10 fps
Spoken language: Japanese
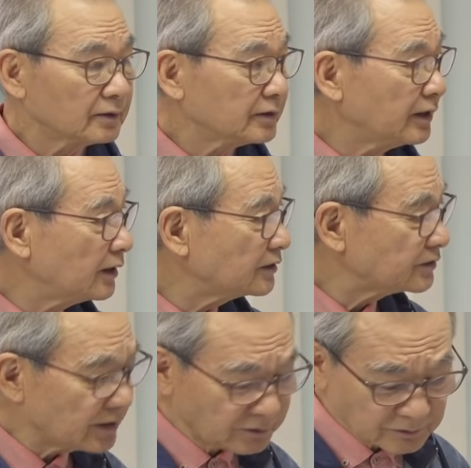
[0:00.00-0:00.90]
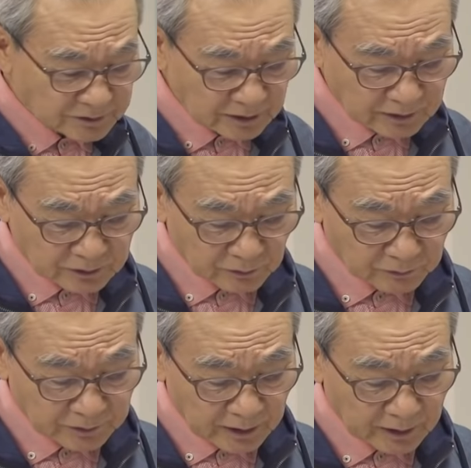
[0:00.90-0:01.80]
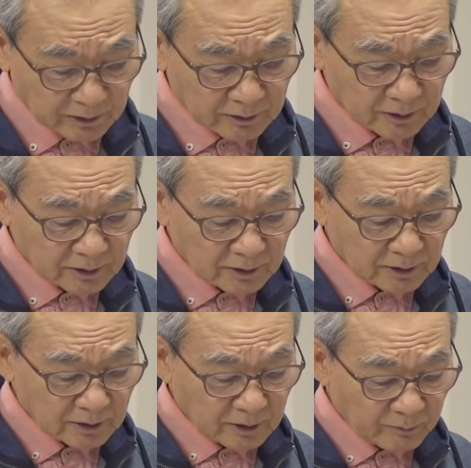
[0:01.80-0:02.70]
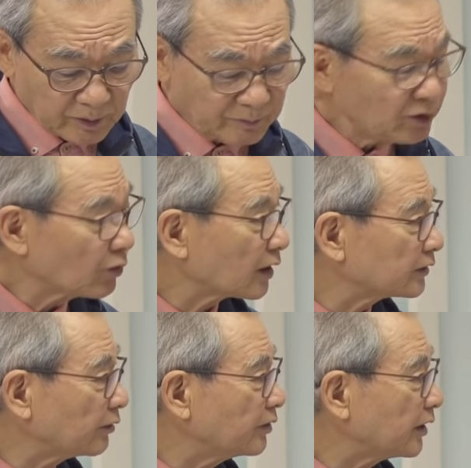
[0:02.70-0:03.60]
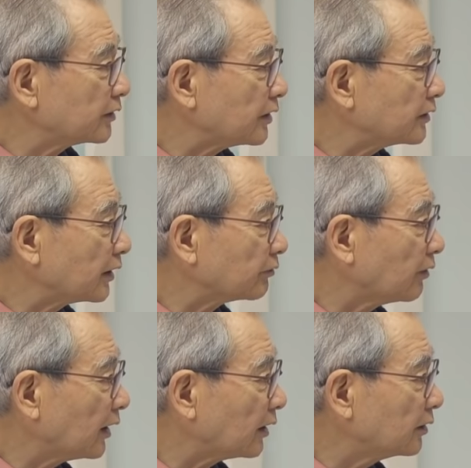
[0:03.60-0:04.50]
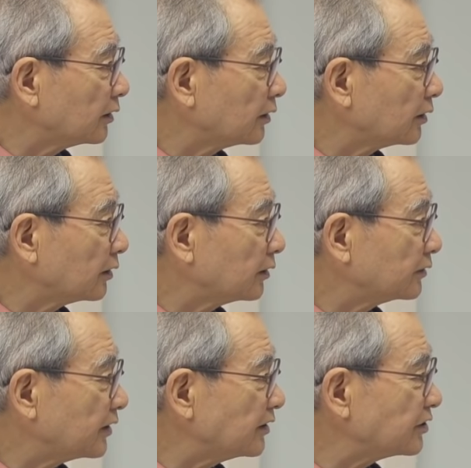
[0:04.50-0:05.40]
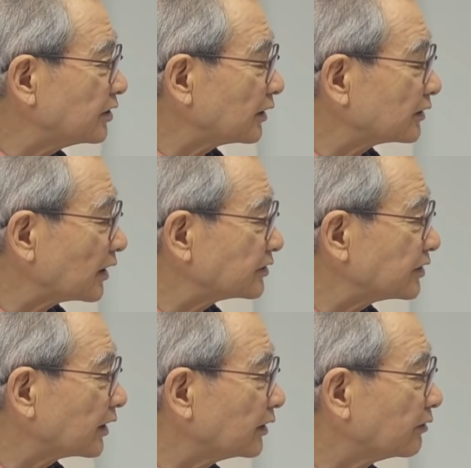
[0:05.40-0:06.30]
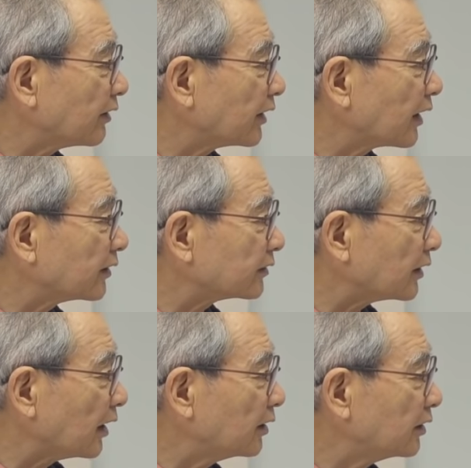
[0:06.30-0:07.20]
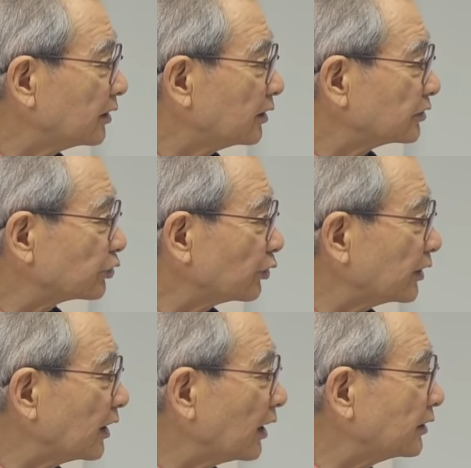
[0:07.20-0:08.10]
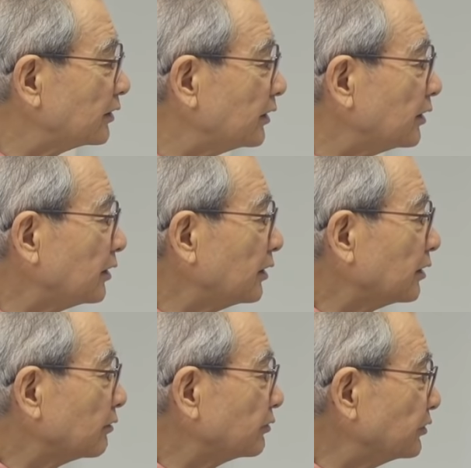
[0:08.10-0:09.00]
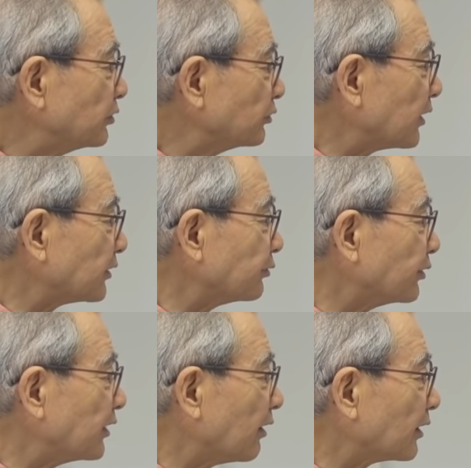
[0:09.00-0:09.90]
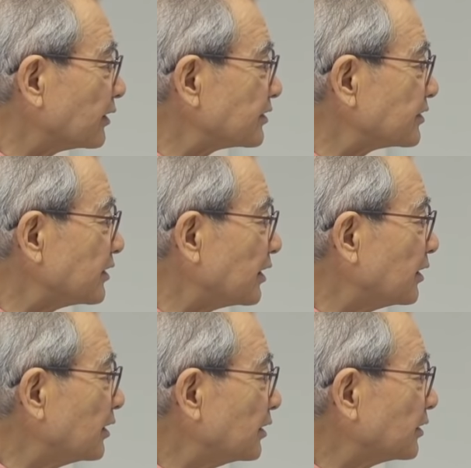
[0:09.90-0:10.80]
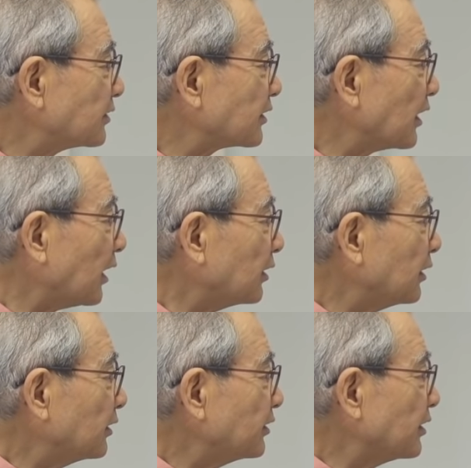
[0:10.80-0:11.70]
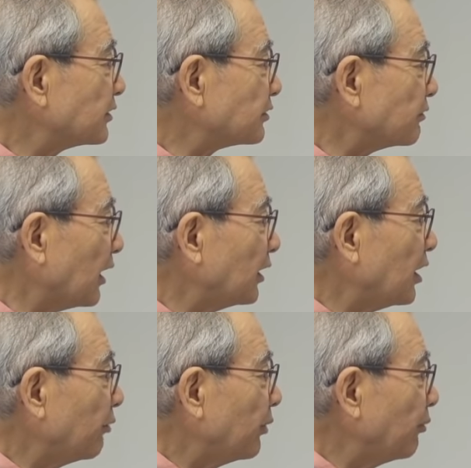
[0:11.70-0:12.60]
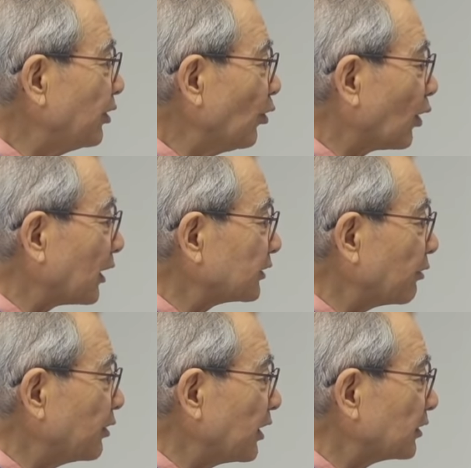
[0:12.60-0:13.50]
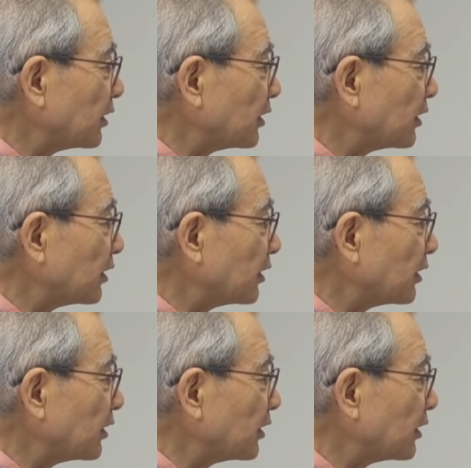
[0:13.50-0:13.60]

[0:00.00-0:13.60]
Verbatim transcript: で、平地での説教で耳を傾けていたのは弟子たちだけではなかった。それ以外に群衆たちもいたわけですね。ですからイエスは耳を傾け